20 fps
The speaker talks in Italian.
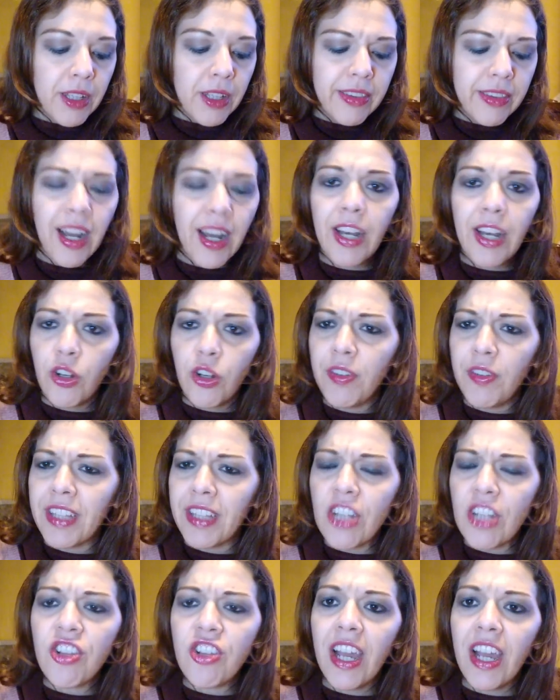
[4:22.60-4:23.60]
tra le
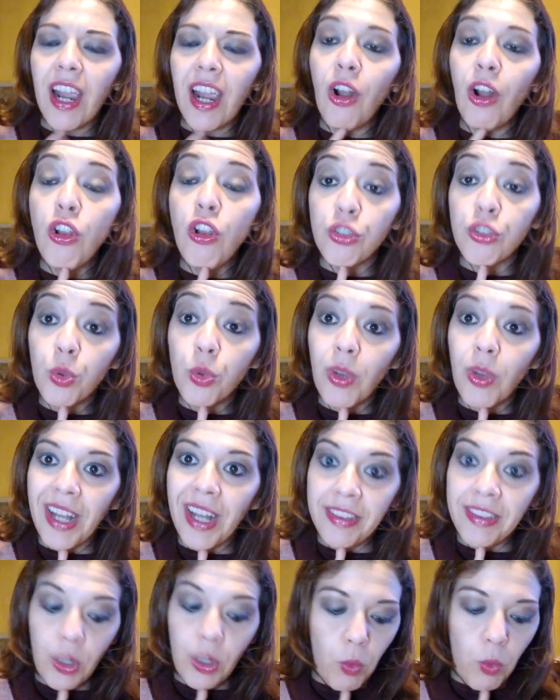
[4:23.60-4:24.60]
novità c'è anche l'olio
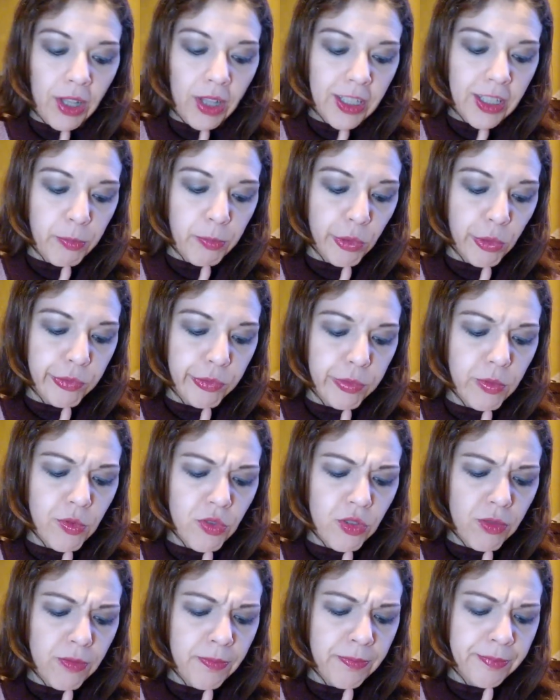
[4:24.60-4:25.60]
struccante waterproof
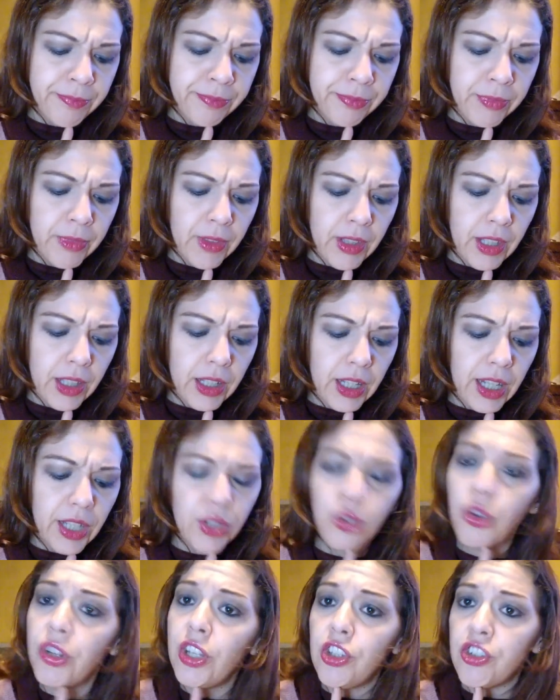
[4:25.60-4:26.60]
mm, a
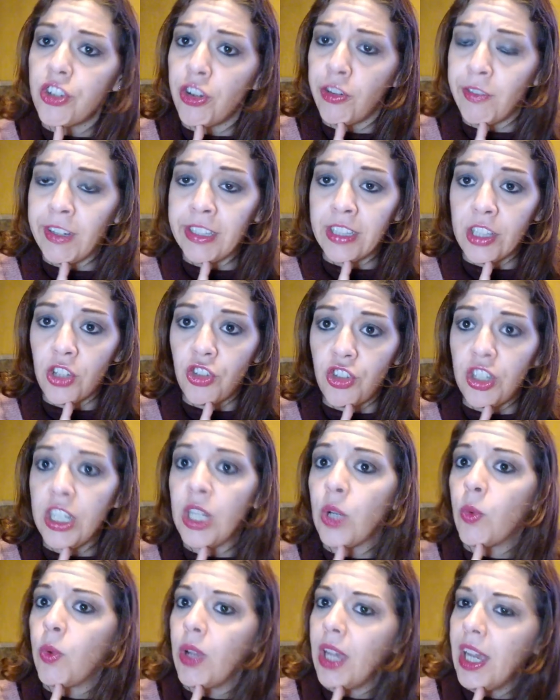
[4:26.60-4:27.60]

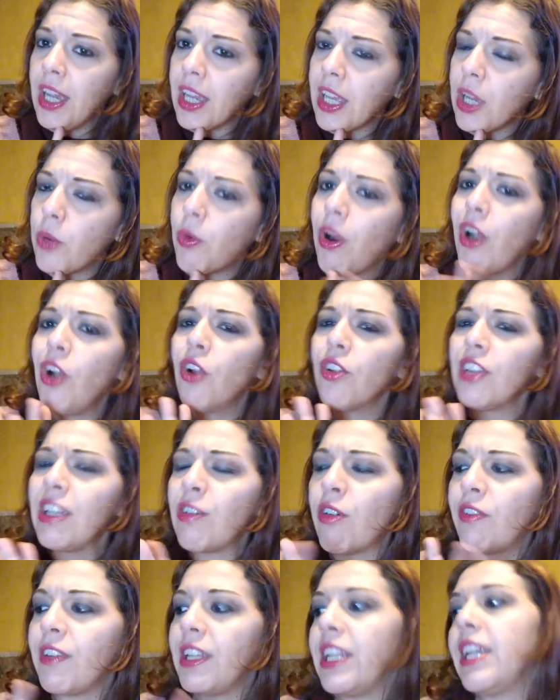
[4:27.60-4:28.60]
12,95 anche quello
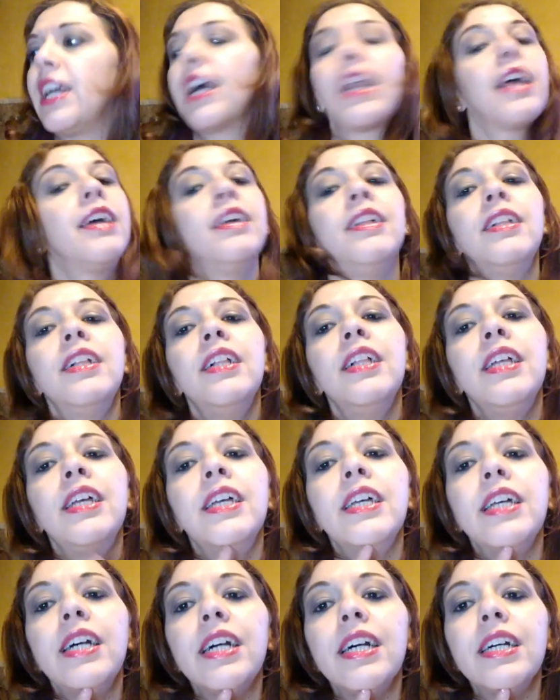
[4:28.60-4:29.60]
devo vedere
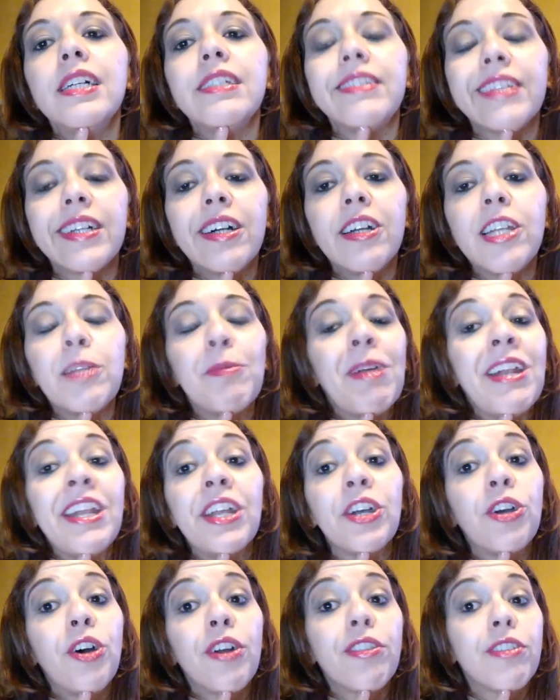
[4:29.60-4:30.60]
secondo me il
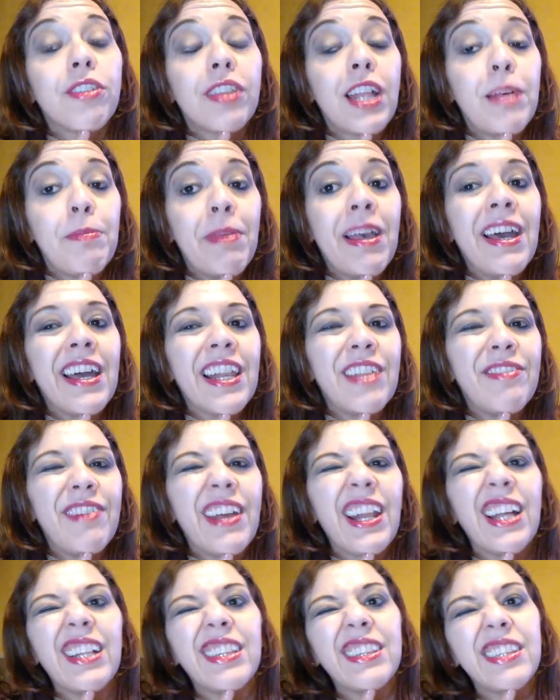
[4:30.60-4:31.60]
negozio da me
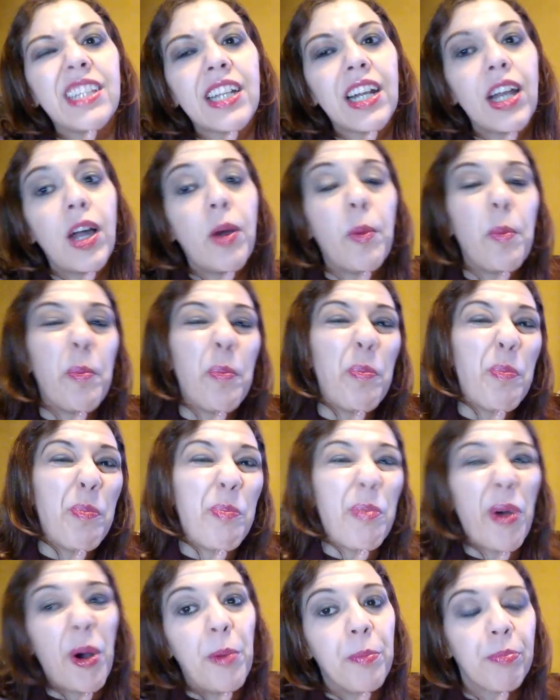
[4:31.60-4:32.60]
arriverà tra un
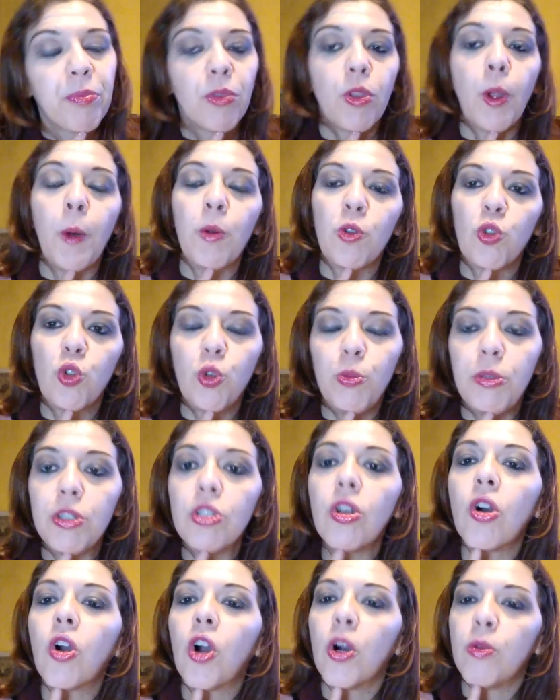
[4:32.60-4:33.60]
po' non
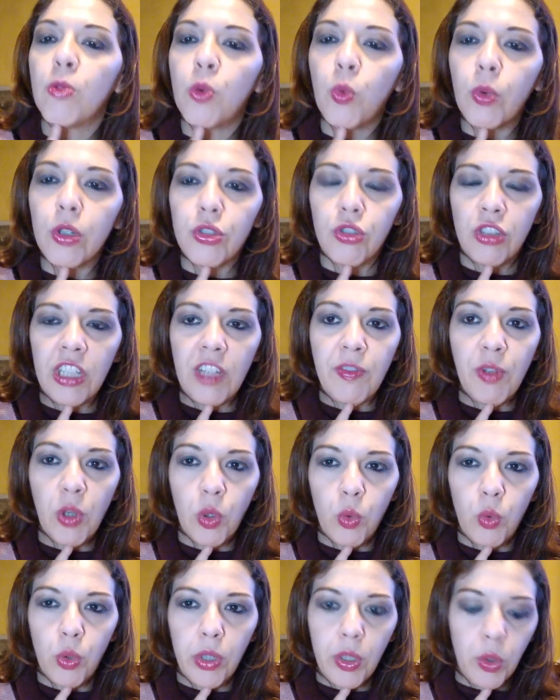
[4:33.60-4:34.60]
subito comunque sono
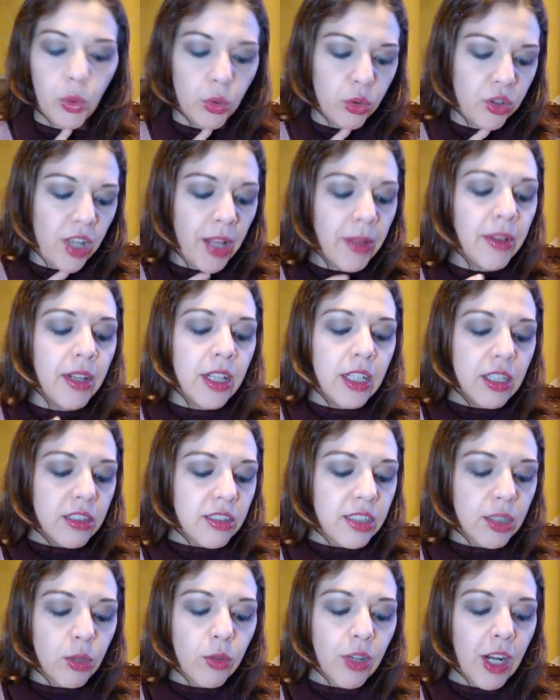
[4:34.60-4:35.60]
davvero curiosa
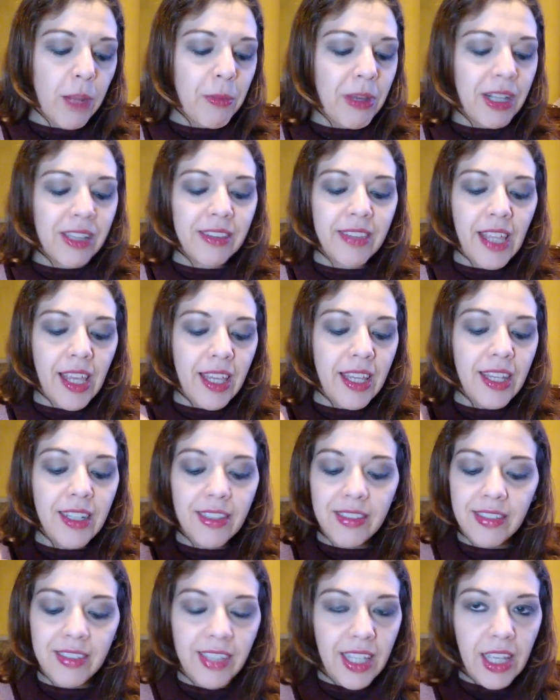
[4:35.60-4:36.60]
sicuramente il
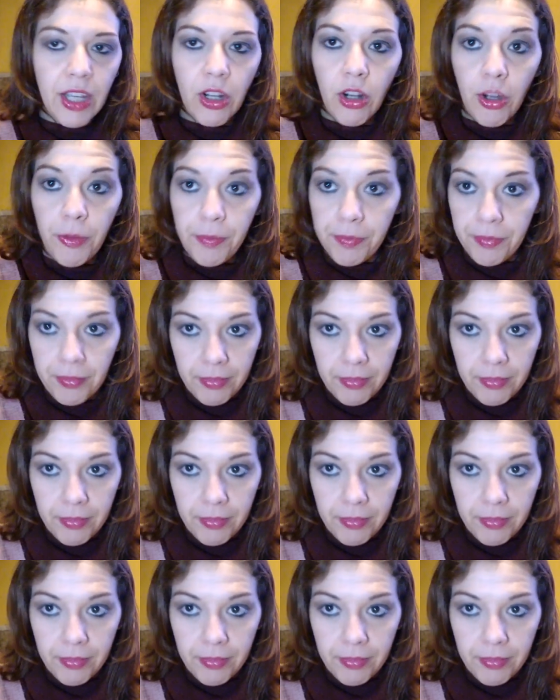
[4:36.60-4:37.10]
siero